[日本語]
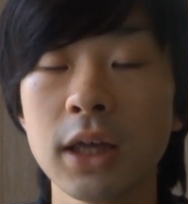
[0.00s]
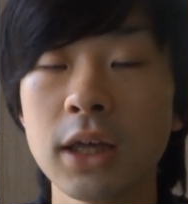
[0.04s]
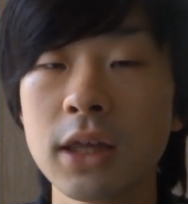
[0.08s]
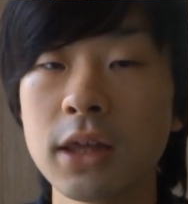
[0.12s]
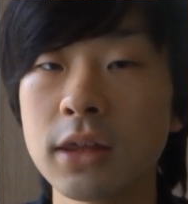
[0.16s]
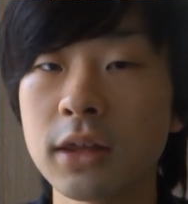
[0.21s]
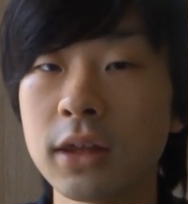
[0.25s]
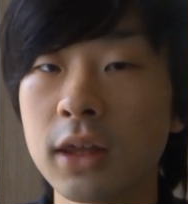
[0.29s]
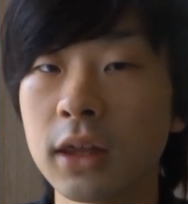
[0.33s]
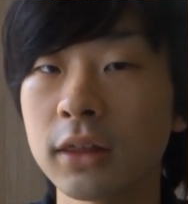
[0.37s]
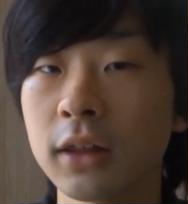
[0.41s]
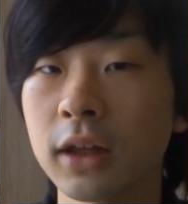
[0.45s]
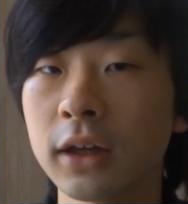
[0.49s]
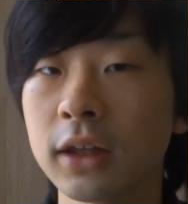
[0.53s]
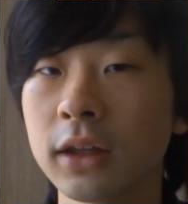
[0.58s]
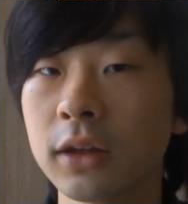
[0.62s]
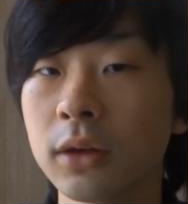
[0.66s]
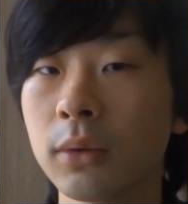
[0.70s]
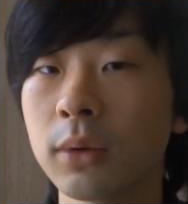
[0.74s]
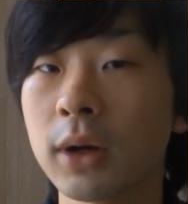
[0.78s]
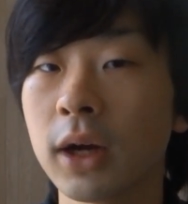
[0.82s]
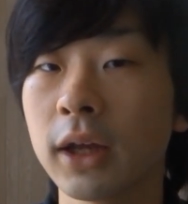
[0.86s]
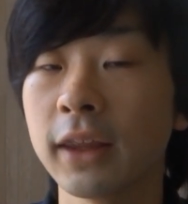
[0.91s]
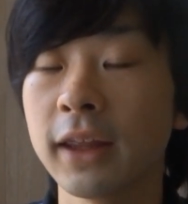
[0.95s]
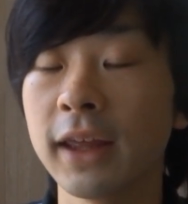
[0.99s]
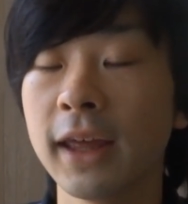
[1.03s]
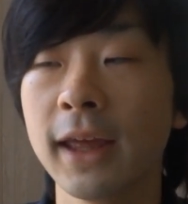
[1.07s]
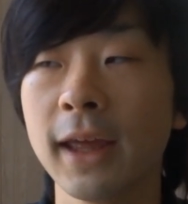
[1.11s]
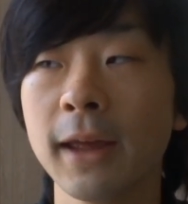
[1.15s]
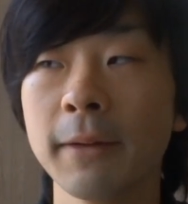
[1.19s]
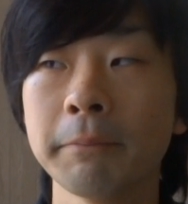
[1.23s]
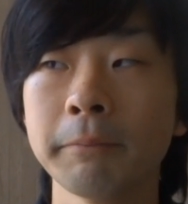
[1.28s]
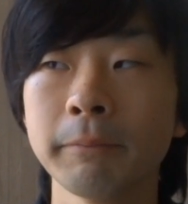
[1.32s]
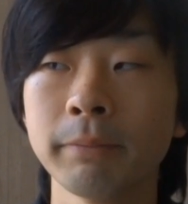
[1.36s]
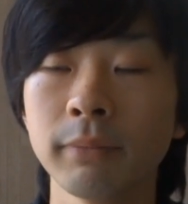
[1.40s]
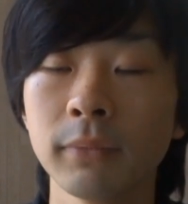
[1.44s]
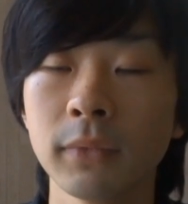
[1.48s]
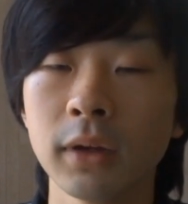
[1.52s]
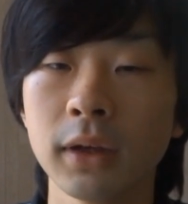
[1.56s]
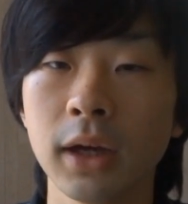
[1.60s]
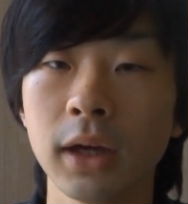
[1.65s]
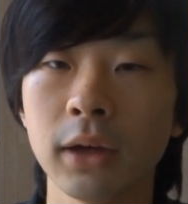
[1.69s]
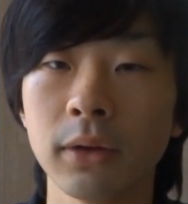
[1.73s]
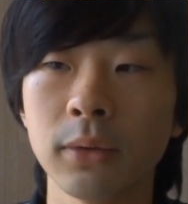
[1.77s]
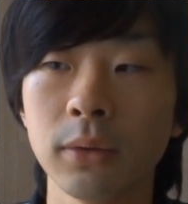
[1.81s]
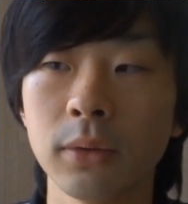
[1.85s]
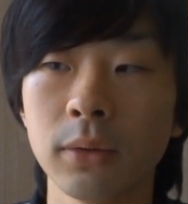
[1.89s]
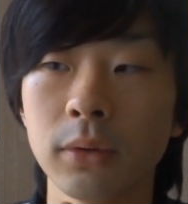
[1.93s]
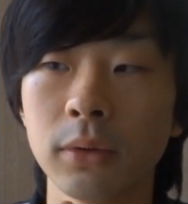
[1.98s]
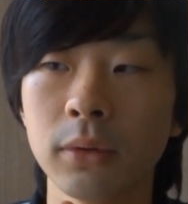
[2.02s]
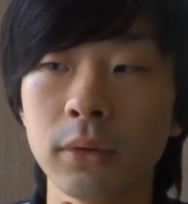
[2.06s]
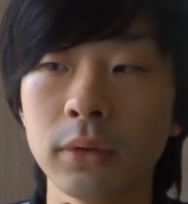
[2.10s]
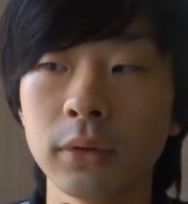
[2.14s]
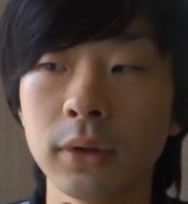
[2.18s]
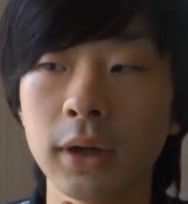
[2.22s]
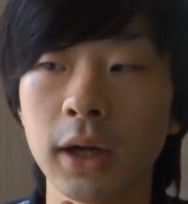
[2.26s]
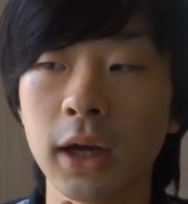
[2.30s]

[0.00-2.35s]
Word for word: 舌先とかで、あの、